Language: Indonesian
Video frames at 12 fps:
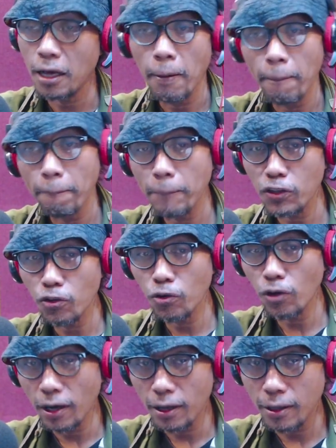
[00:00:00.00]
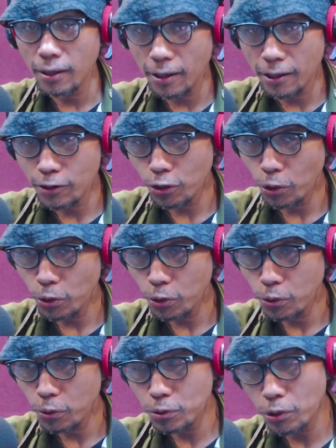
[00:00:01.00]
menyoal
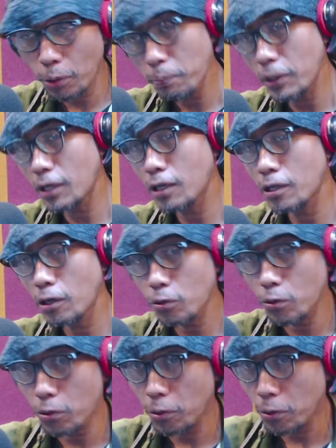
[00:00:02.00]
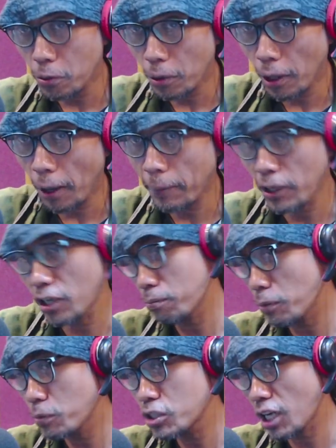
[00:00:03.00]
atau topik apa ini
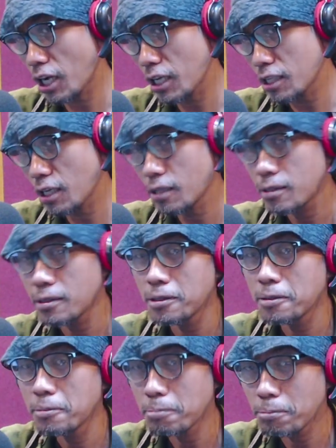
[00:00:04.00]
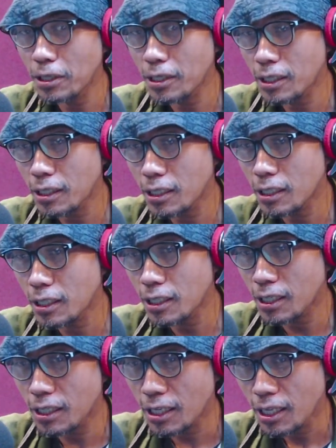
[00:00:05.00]
pembicaraannya
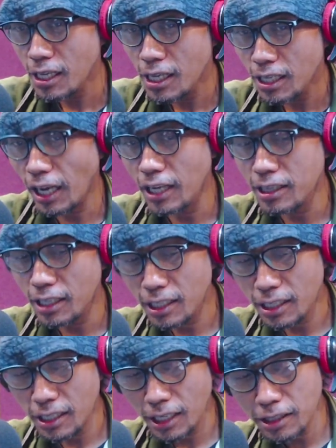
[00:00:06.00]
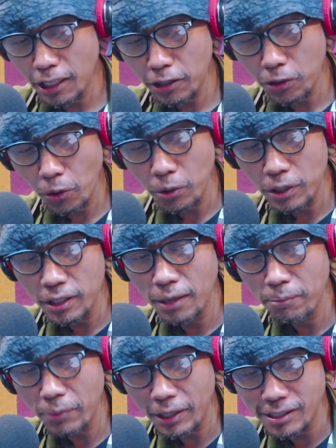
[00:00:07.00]
berkaitan dengan teknologi
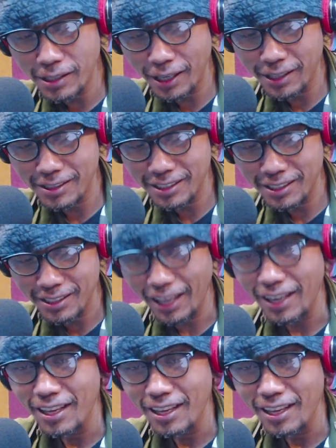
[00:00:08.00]
dan prestasi. Nah,